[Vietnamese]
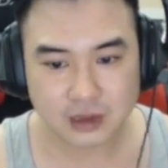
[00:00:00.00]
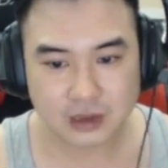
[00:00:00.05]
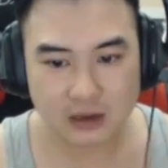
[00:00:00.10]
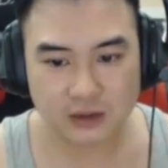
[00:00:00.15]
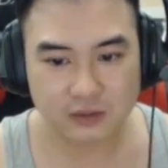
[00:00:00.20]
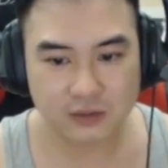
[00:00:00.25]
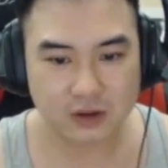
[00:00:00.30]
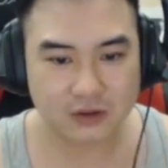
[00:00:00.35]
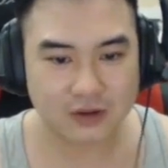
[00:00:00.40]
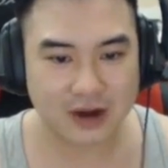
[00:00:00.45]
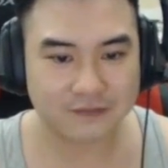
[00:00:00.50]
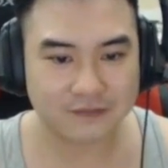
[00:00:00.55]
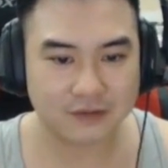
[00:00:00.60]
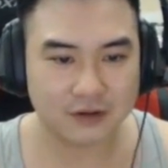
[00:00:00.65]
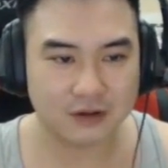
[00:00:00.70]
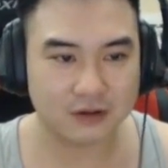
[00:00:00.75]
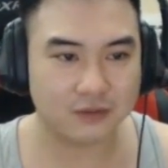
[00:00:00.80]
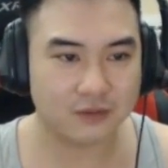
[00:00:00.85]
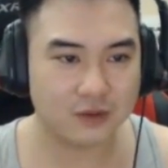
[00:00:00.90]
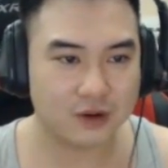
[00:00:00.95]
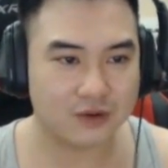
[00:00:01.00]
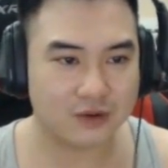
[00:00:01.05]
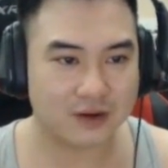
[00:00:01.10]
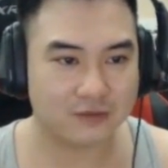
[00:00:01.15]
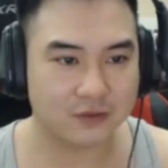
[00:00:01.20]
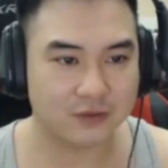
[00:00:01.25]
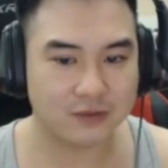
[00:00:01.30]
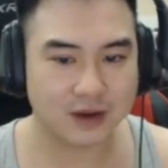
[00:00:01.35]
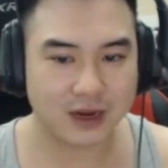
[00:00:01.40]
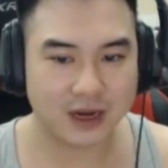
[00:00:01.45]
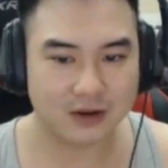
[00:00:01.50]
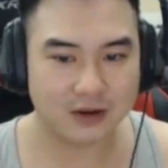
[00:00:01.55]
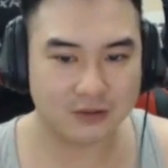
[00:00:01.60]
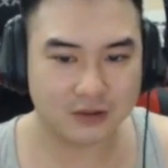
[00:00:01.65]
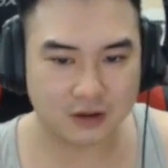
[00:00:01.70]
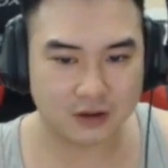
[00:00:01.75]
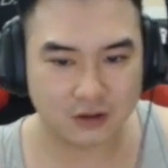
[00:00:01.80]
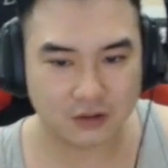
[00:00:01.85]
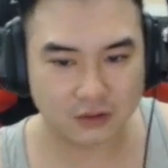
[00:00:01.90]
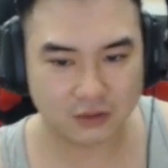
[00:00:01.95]
Warcraft đúng hay
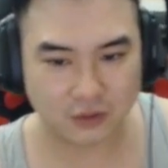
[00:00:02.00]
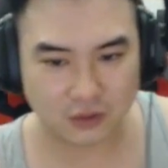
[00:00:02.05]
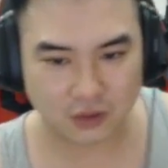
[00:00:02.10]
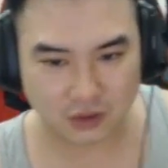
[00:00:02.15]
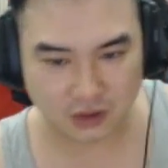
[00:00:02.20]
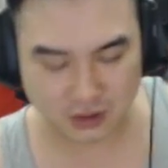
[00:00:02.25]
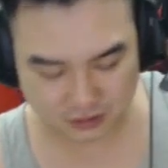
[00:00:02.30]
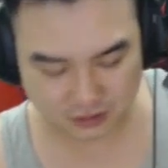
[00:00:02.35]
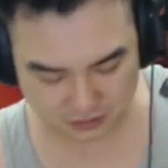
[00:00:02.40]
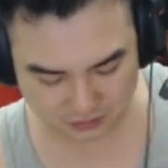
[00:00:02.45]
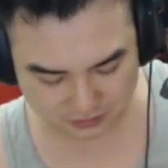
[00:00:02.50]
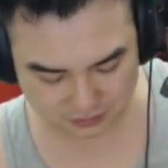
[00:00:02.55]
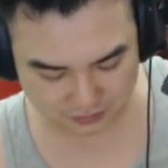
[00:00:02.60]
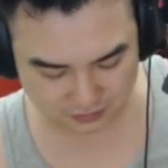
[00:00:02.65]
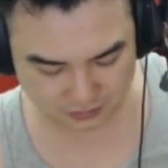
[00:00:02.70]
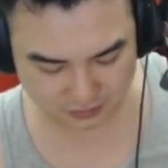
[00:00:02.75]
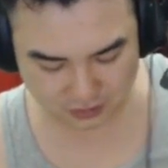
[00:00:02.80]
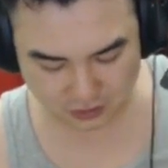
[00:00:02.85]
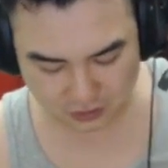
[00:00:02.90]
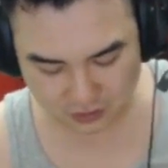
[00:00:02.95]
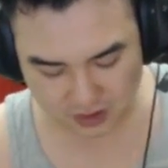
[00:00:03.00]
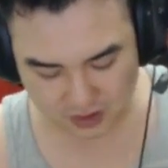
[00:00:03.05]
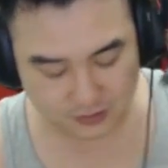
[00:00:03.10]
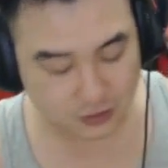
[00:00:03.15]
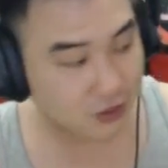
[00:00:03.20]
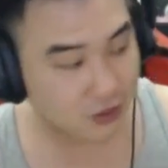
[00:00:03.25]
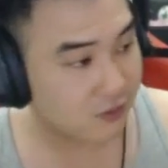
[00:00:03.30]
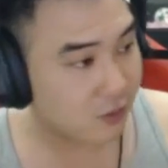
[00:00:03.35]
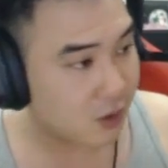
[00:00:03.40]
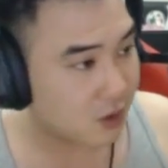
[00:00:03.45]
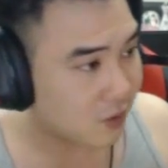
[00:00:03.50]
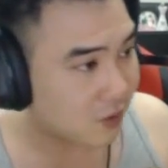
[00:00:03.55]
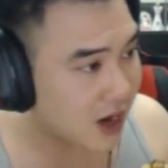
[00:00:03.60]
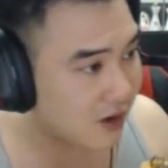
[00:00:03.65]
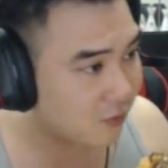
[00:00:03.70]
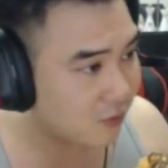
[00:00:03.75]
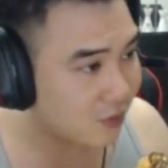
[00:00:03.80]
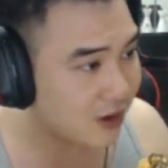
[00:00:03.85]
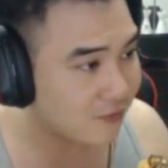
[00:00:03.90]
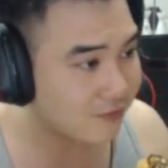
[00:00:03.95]
luôn, đừng có đùa. Hồi đấy mà đùa
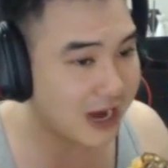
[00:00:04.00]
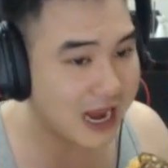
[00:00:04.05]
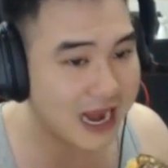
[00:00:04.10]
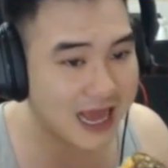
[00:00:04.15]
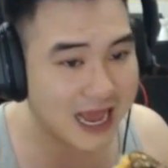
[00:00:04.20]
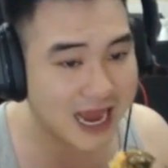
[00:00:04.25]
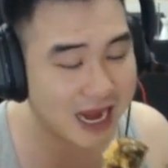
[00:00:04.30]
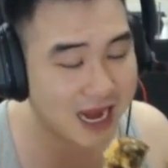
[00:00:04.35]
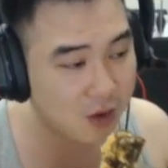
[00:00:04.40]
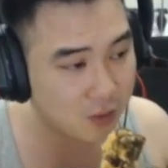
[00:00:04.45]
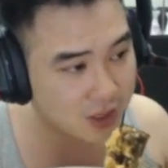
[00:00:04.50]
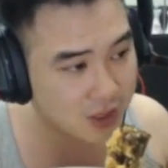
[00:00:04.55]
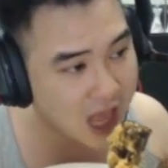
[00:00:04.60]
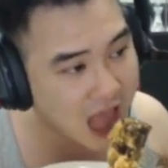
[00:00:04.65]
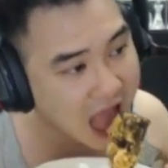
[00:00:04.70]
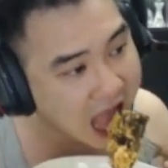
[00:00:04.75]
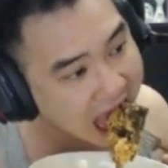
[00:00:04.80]
Warcraft khá là hay luôn á.